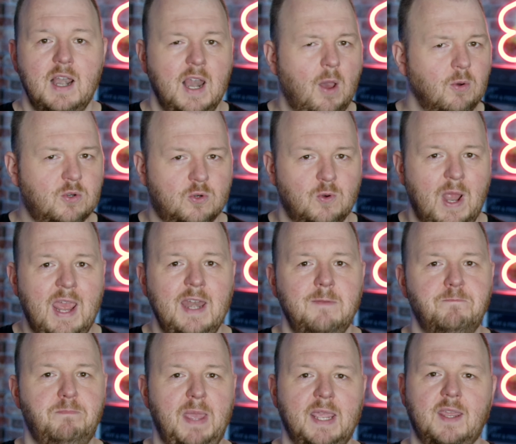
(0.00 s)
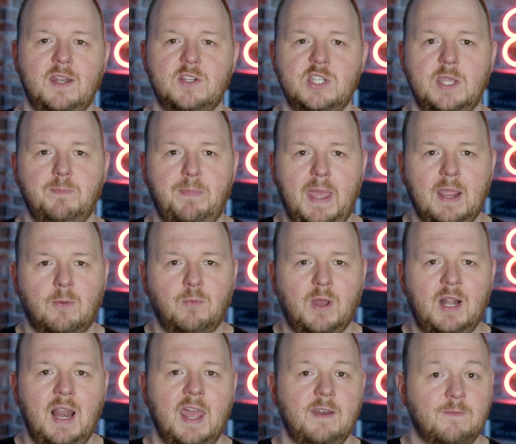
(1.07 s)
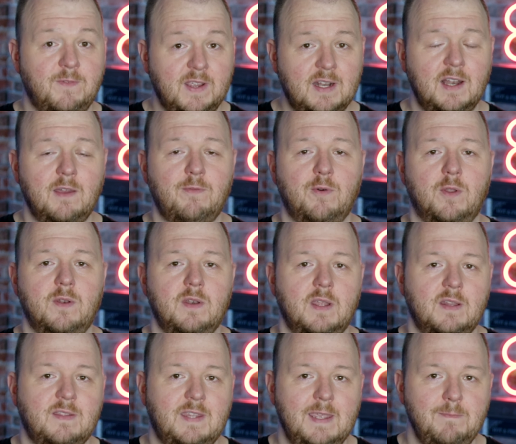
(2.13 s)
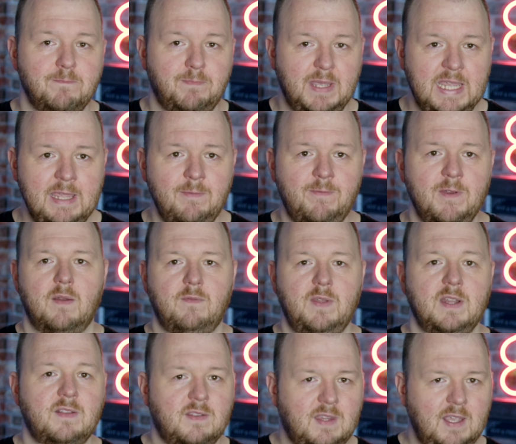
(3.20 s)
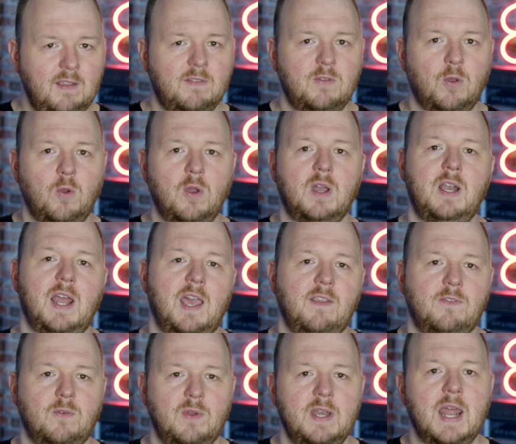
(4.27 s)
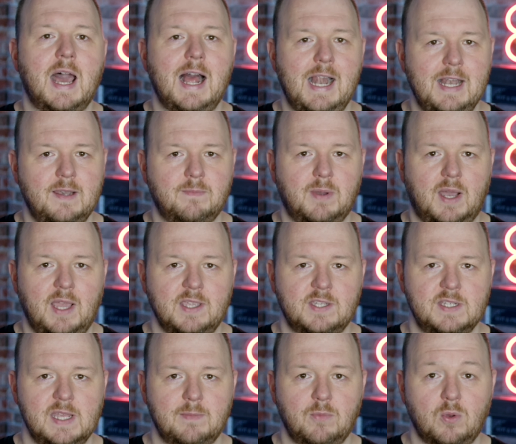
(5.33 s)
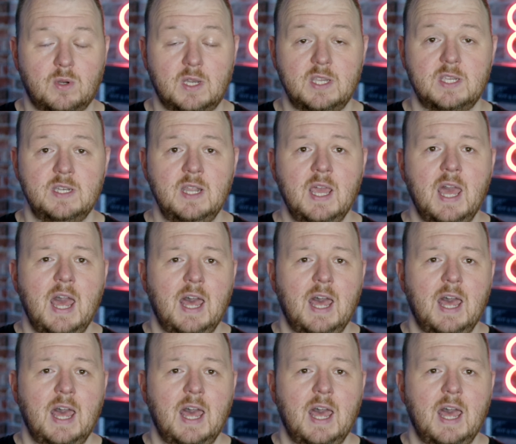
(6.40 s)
Laut Grant Baggy G. Bagwell, Entwickler von äh, Team Beef, wird dies höhere Leistungen in allen Bereichen ermöglichen,